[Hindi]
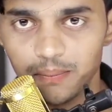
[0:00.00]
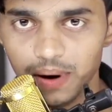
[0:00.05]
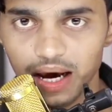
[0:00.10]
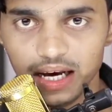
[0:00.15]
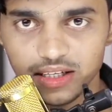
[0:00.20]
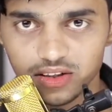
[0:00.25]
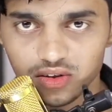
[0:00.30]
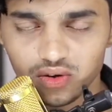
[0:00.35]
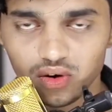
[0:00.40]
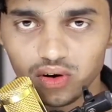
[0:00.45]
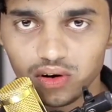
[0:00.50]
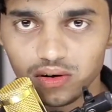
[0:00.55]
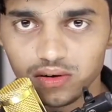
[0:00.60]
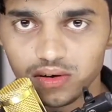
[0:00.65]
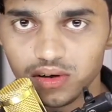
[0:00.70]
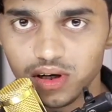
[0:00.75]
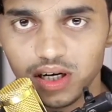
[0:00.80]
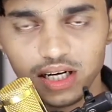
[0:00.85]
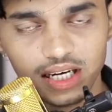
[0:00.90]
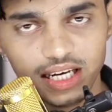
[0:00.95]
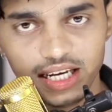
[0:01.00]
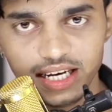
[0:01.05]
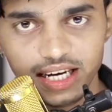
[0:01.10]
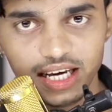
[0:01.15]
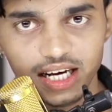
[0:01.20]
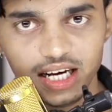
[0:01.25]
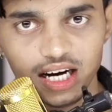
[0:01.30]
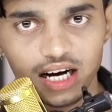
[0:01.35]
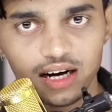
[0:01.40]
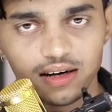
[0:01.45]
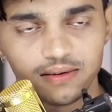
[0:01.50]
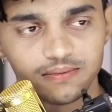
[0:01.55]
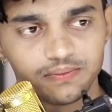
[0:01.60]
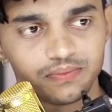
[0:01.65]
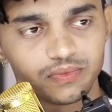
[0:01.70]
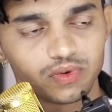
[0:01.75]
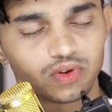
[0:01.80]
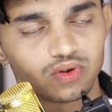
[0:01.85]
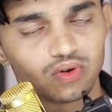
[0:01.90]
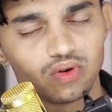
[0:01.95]
बैच को लेने का
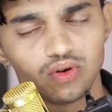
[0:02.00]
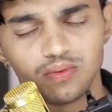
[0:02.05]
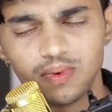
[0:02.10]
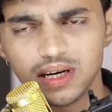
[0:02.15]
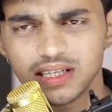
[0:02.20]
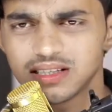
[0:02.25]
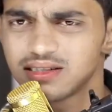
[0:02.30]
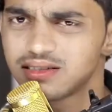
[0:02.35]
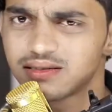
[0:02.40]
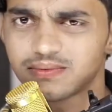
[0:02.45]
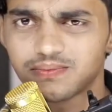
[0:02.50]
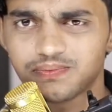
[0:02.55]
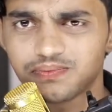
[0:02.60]
सो बस